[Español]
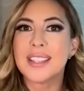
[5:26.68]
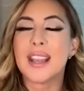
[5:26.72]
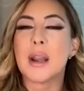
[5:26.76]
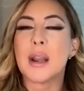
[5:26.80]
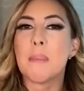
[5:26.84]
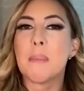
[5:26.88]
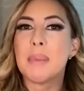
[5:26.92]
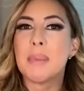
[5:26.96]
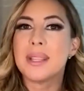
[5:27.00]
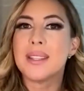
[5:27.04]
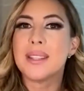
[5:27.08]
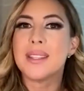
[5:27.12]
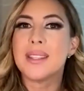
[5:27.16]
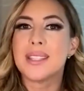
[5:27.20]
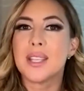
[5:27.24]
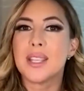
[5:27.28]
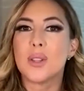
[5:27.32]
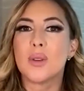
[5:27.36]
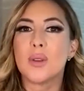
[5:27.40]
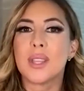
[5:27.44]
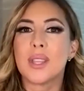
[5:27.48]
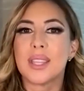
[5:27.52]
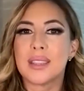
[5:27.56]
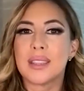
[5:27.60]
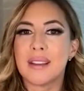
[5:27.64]
de repente
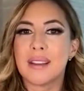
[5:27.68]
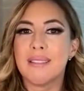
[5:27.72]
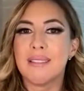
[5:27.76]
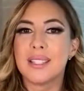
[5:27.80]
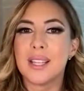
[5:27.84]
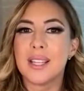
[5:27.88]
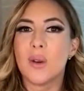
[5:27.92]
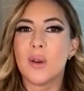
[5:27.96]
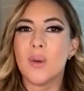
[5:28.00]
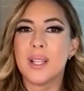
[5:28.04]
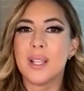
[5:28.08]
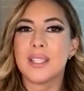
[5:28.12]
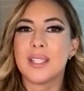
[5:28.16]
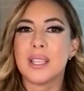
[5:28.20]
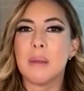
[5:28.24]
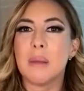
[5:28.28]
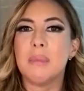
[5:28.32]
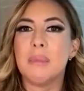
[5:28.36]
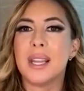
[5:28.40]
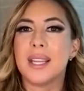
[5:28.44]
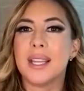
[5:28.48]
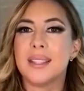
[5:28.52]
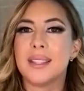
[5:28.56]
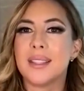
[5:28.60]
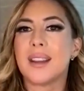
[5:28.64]
siento que a través del WhatsApp
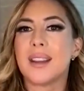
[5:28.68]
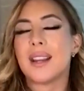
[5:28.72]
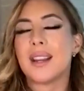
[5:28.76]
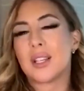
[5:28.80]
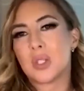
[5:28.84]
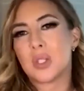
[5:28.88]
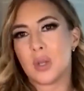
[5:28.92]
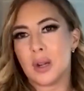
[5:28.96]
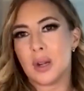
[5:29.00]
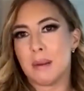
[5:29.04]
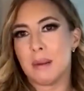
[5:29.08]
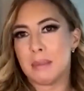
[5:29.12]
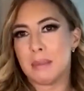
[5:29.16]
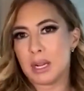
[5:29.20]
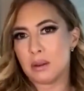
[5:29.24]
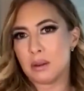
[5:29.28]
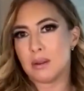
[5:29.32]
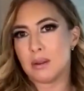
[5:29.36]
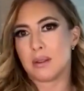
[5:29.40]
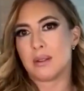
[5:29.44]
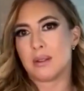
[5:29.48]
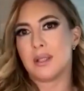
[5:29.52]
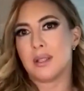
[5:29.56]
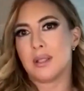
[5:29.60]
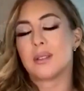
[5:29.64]
la gente reacciona
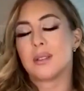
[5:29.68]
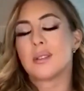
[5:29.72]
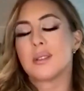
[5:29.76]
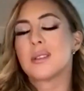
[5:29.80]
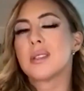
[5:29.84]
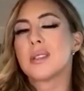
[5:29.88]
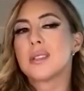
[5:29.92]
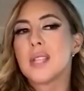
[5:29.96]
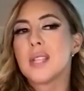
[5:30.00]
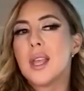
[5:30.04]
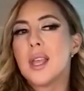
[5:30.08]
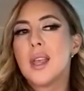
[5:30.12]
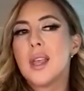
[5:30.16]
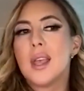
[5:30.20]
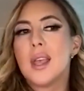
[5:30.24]
mejor. Entonces,